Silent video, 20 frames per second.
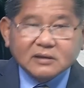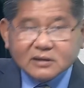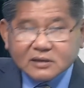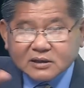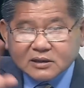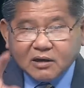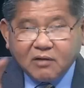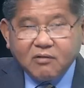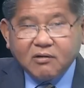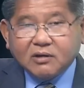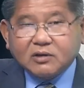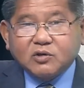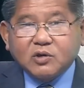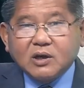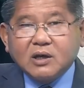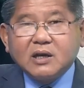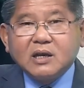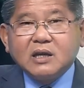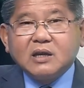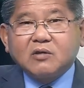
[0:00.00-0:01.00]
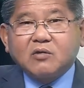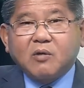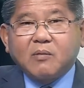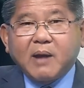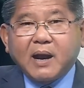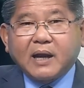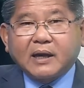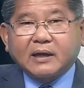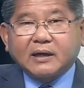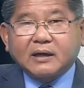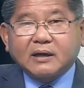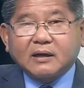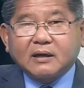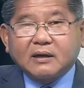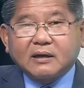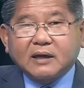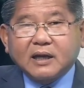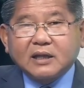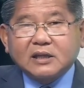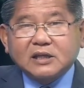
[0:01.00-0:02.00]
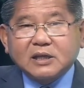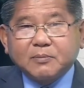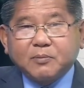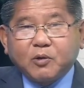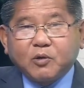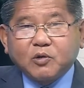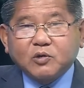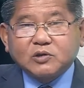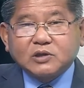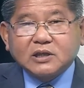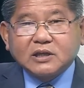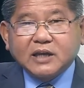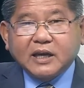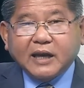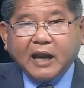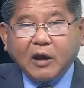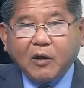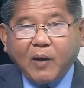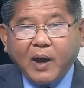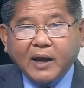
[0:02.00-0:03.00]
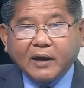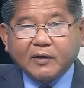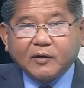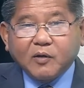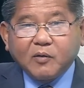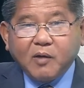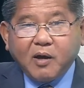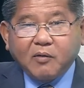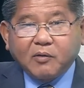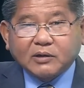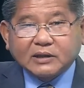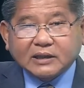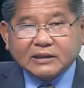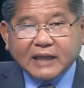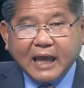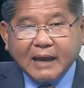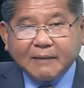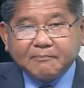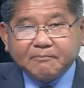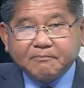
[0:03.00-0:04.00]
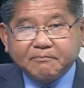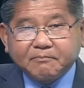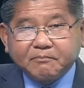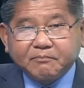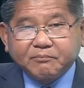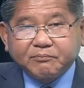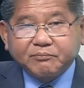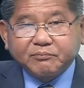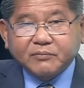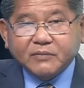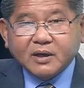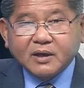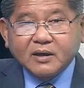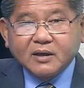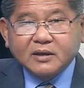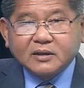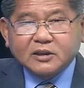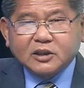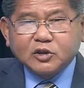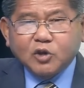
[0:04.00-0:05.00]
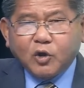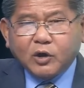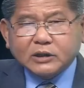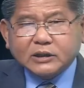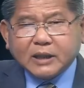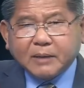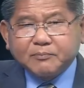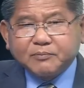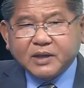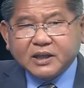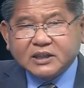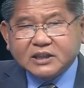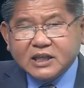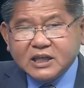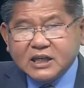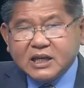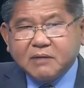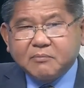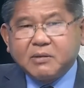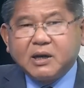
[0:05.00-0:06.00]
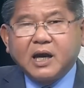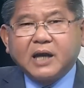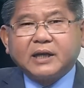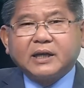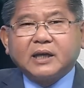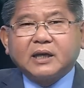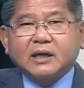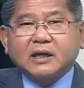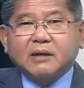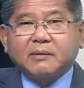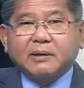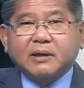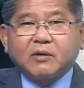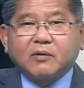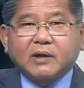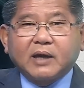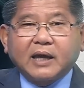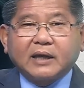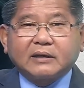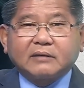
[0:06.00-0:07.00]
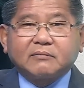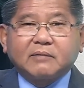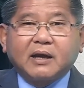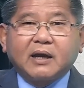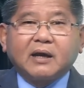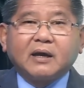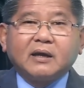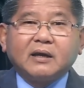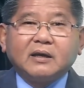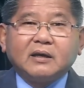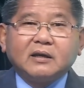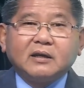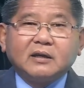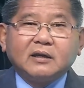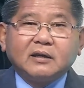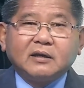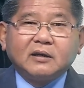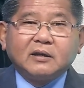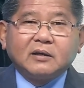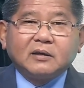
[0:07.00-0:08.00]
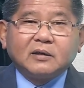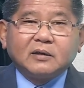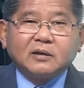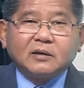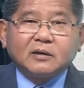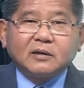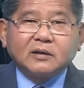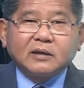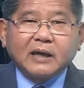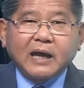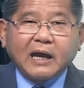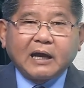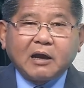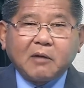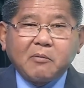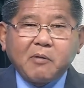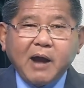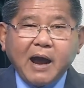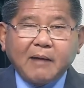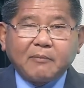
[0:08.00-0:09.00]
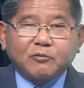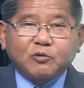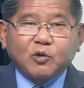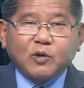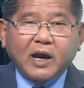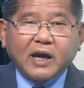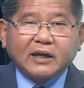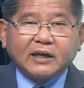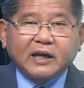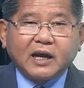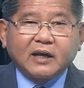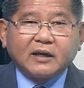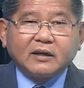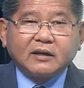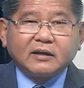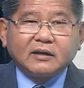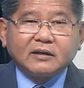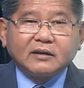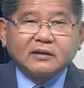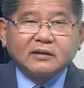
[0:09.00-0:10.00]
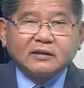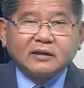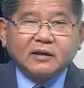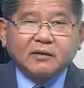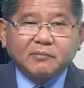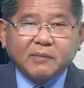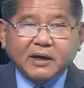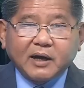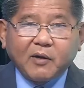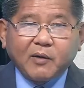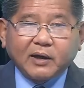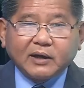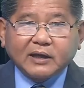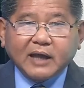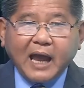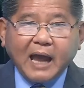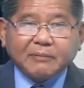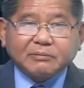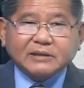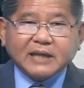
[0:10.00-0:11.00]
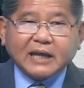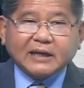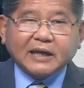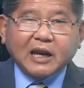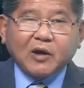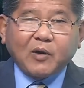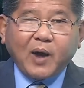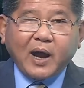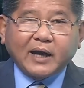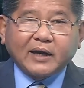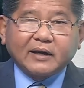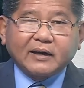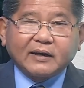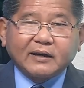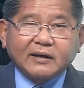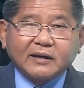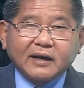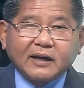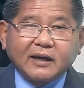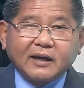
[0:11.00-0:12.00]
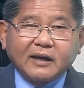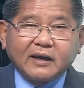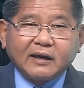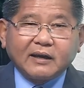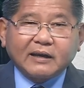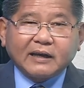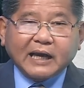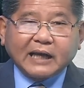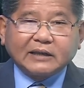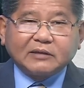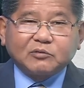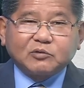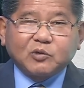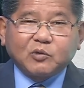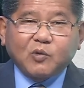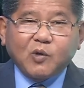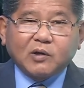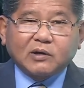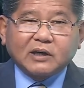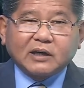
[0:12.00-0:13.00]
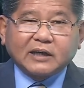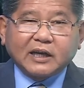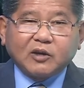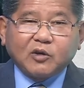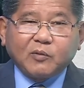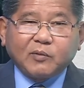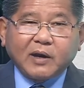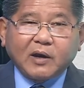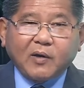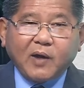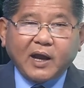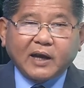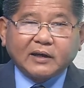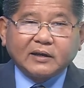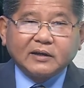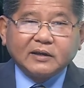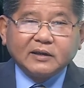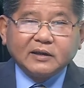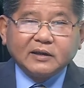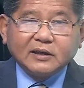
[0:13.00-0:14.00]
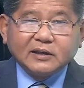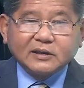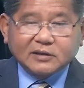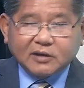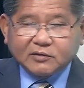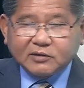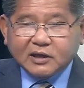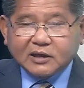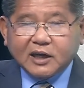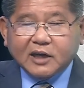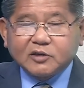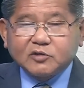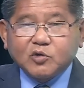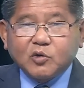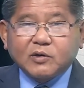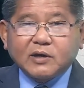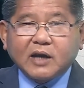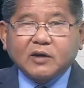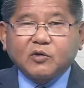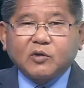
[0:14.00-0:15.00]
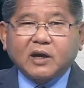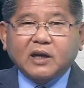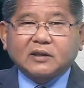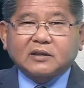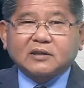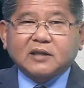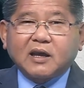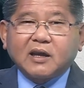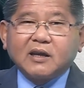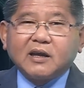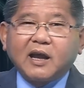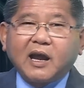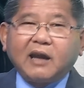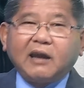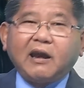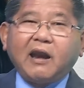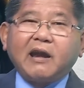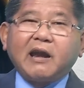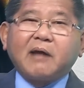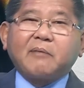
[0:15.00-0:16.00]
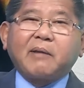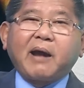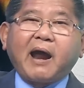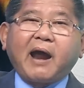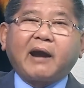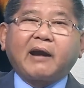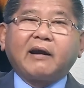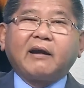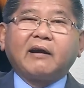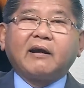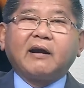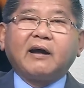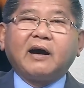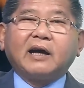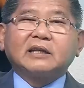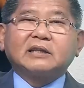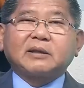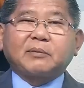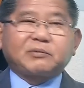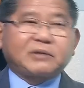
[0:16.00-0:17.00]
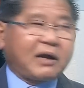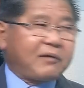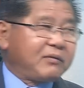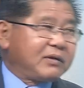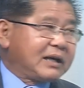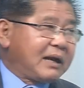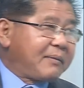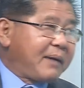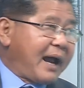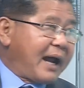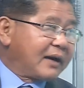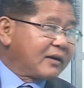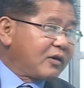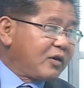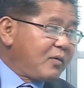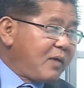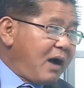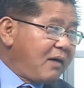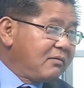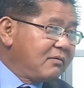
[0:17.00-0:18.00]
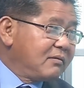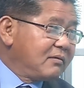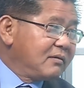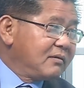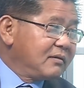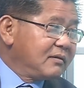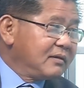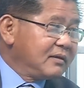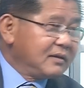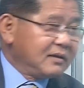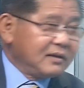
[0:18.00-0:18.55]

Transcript: sau cái chuyến đi của bà Nancy Pelosi đến Đài Loan đúng không hồi tháng 8 thì độ cái tầm tháng 9 tháng 10 đó là bắt đầu cái anh mà hàng không hạng Ronald Reagan đó, bắt đầu anh áp sát Đài Loan để canh ông Trung Quốc đừng đánh úp Đài Loan sau được lại rút ra rút ra thì sao anh lên Nam Hàn đó, tập trận với Nam Hàn có đúng không ừ.